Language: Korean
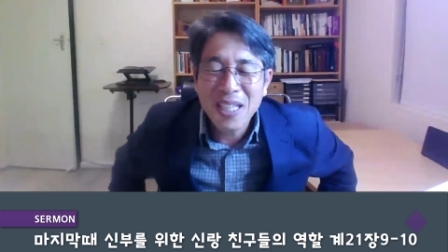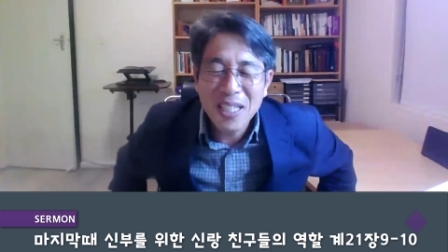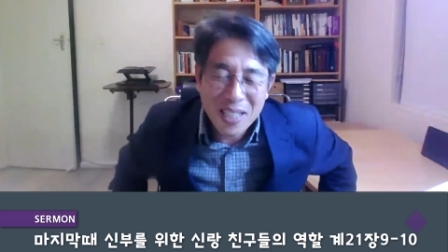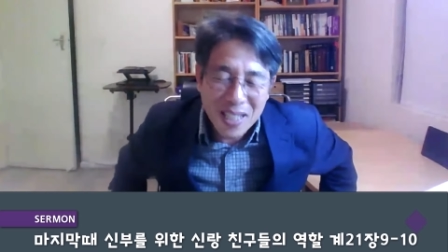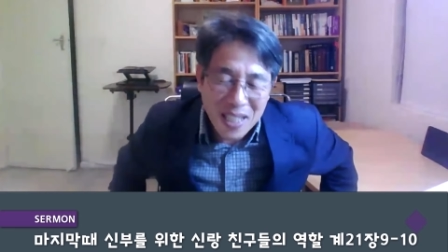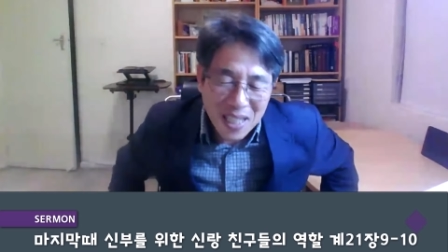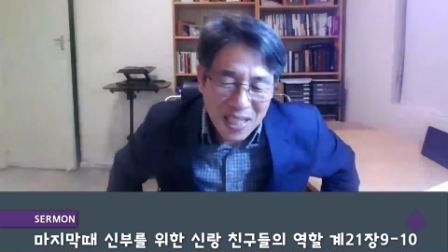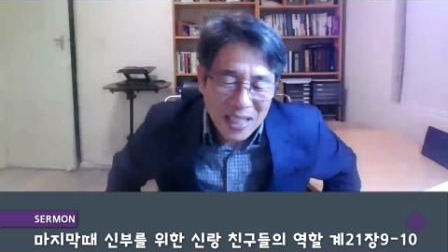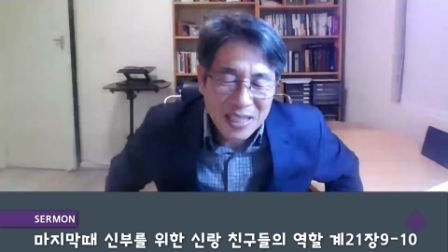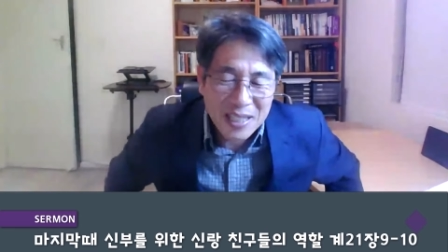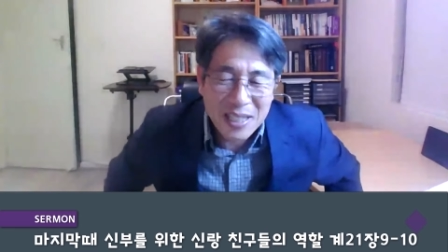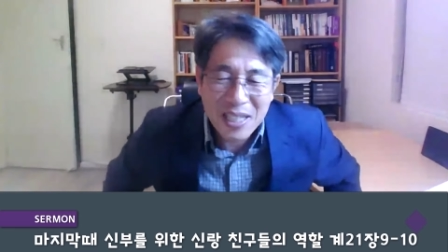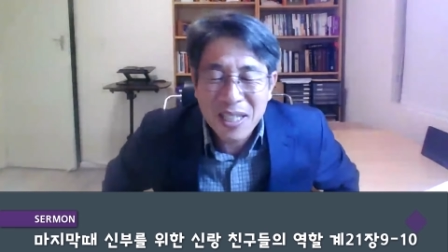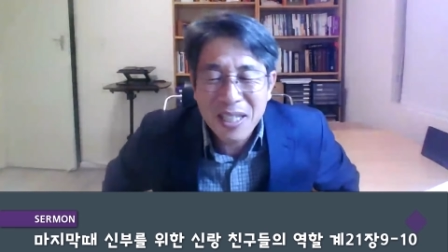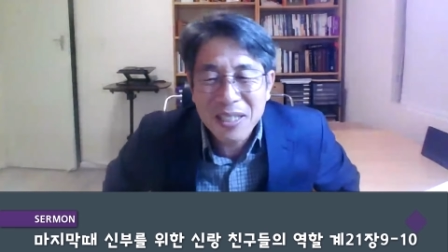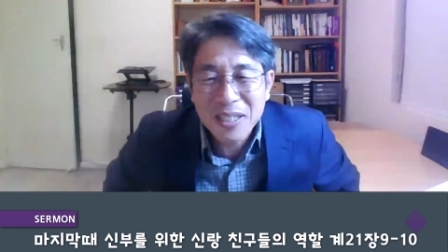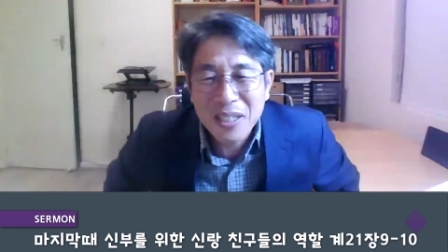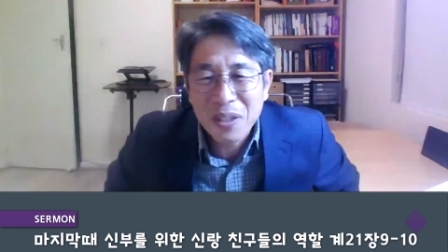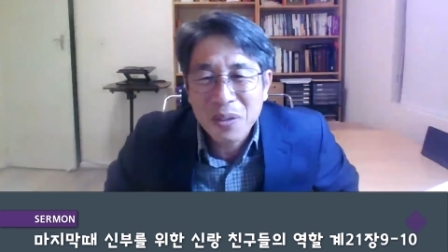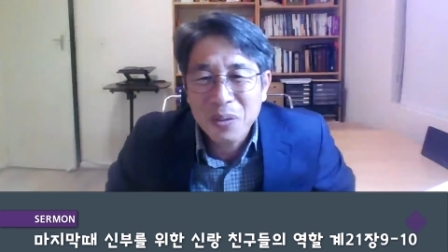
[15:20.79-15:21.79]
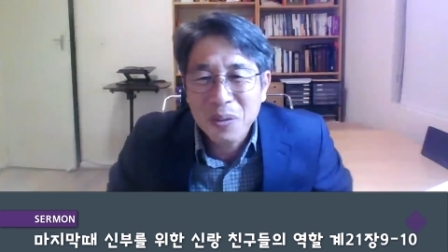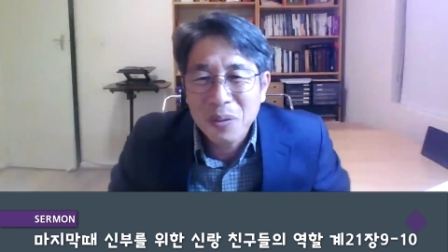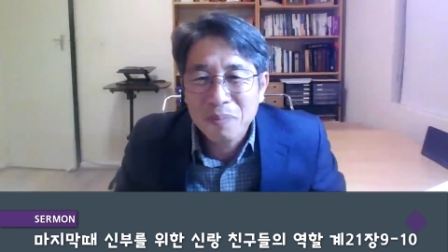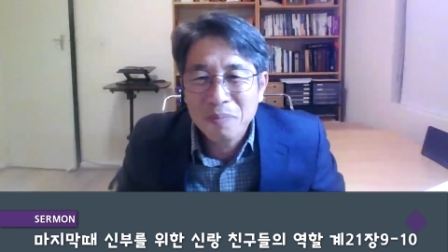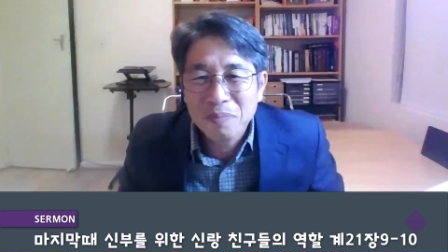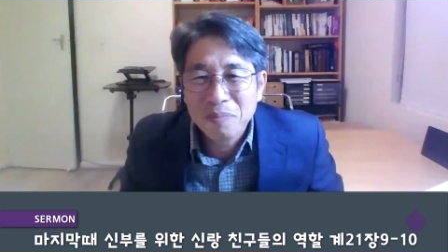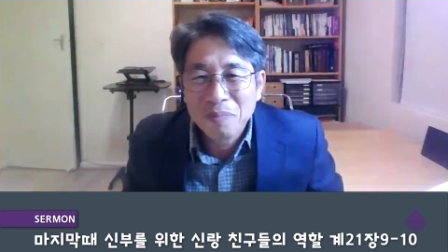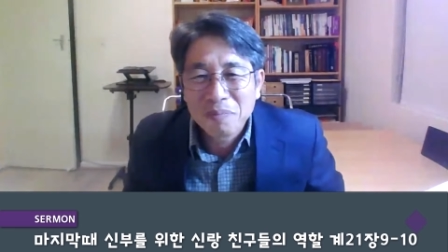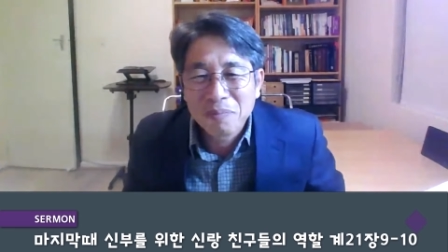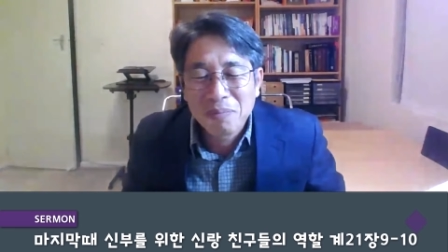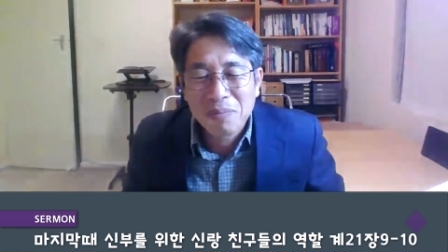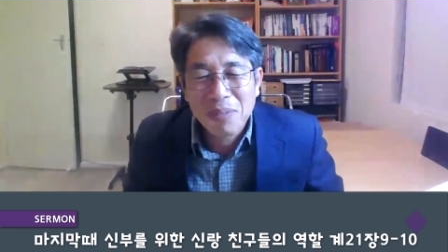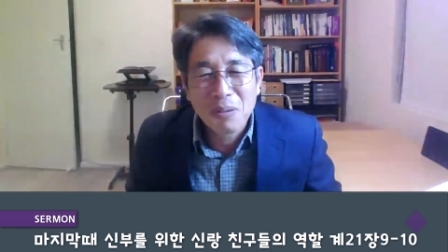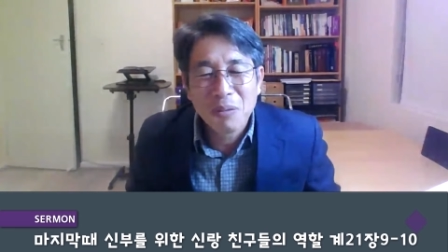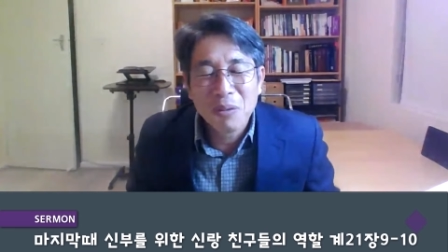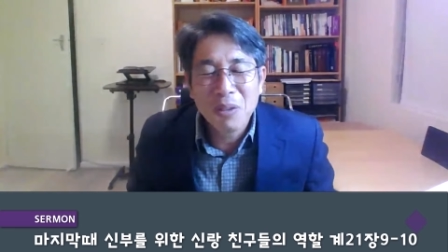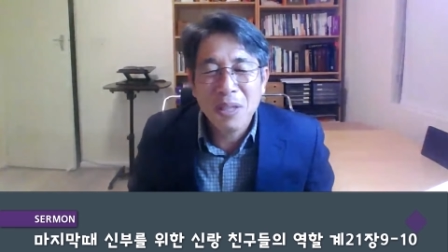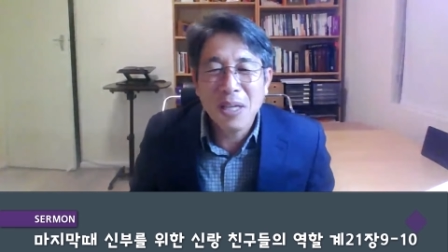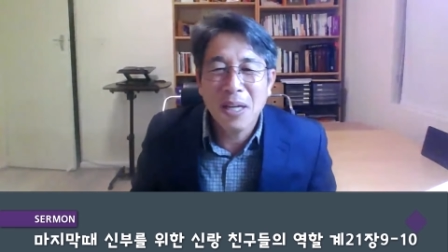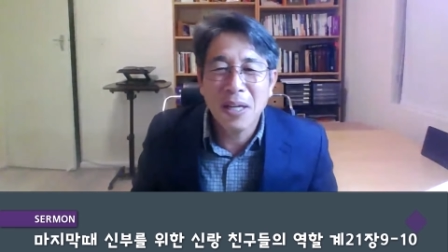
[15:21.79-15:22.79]
그게 이렇게 간단한데도
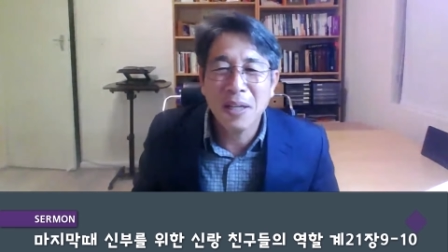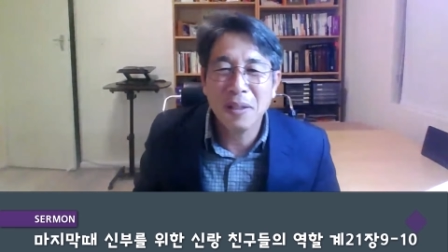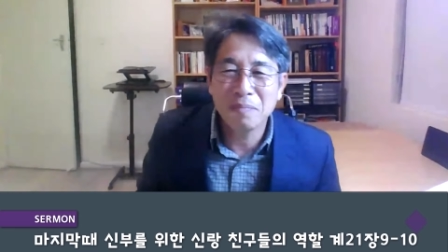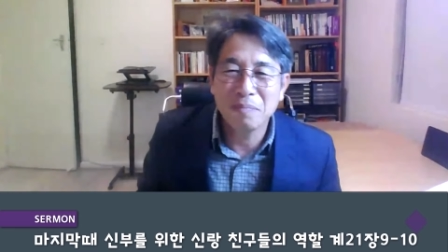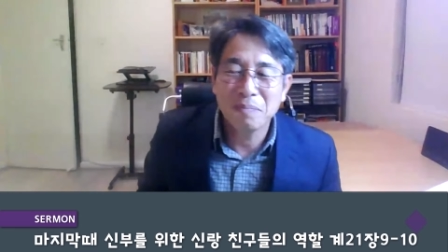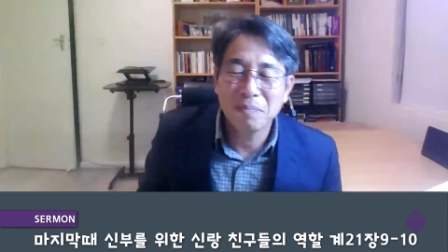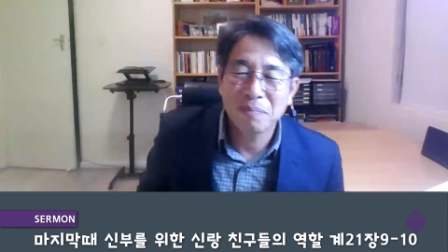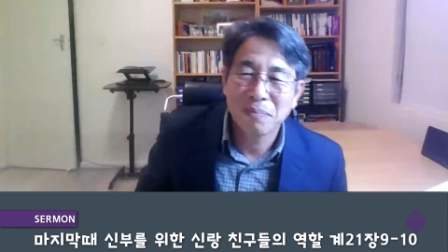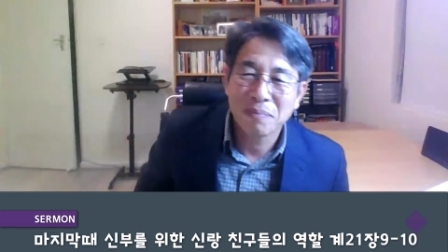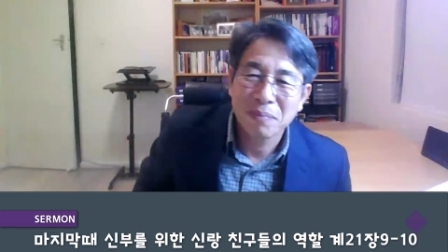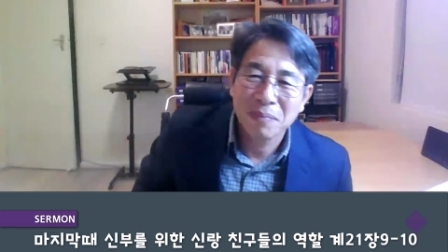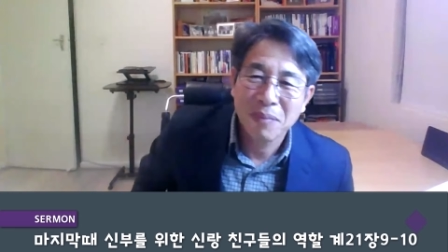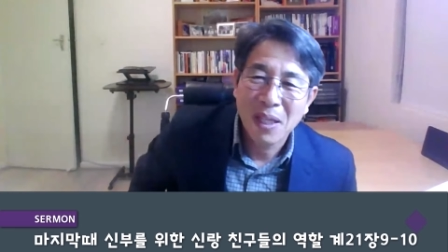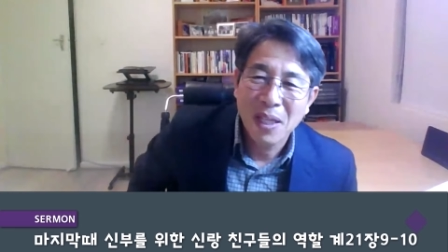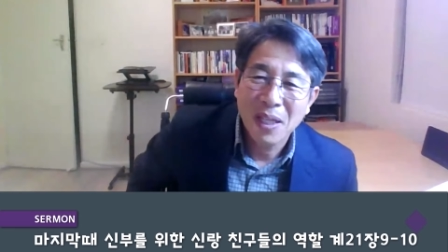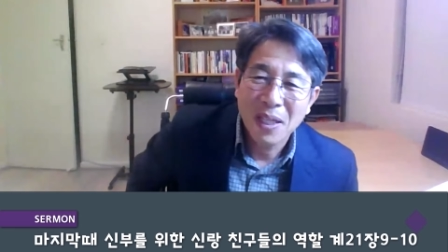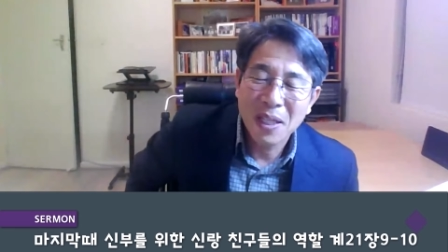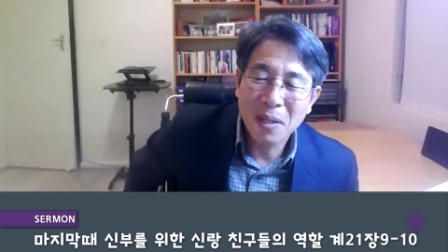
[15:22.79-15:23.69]
우리가